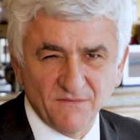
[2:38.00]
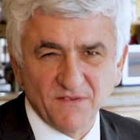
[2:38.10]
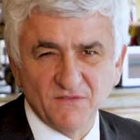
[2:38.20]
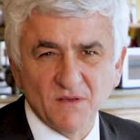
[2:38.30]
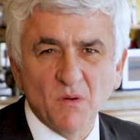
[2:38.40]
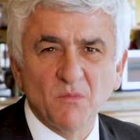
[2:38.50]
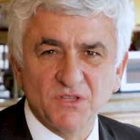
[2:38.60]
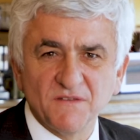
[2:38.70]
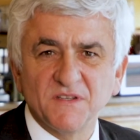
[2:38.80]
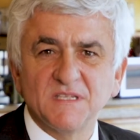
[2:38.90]
Ils vivent des moments
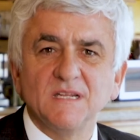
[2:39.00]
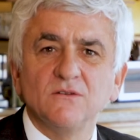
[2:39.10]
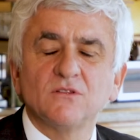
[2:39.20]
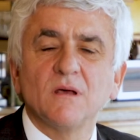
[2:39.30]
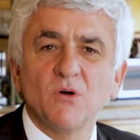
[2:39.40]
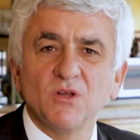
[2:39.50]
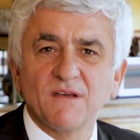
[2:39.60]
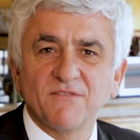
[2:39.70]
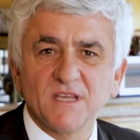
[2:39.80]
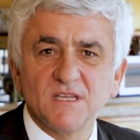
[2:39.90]
difficiles, notamment en
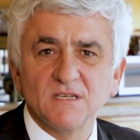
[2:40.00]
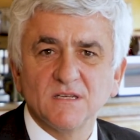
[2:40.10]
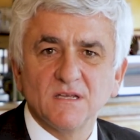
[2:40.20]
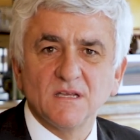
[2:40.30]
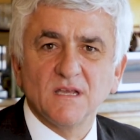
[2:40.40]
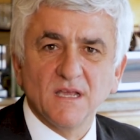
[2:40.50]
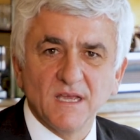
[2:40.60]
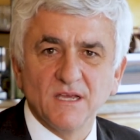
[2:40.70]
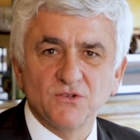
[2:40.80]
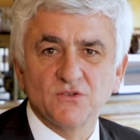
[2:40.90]
Afrique,
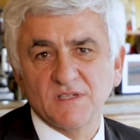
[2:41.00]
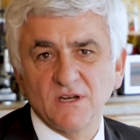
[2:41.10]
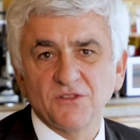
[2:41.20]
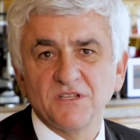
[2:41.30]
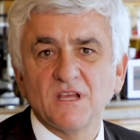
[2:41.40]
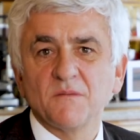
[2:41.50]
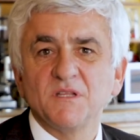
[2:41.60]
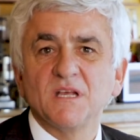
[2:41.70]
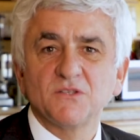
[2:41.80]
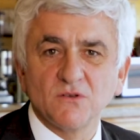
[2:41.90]
et je sais leur
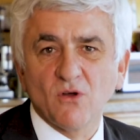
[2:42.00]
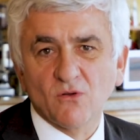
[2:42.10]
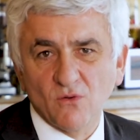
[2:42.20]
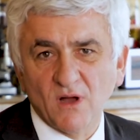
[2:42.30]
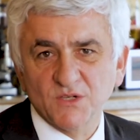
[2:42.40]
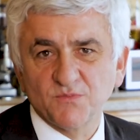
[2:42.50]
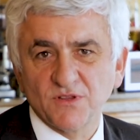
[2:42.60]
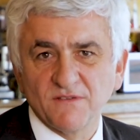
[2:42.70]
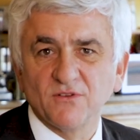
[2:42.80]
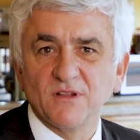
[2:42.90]
détermination et leur courage pour
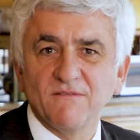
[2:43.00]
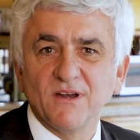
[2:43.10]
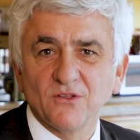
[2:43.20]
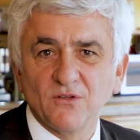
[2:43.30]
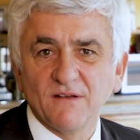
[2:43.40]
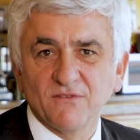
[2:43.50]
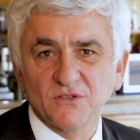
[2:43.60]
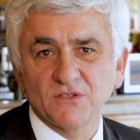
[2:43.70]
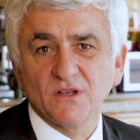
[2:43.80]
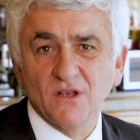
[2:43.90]
défendre les valeurs de la
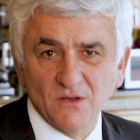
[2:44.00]
France.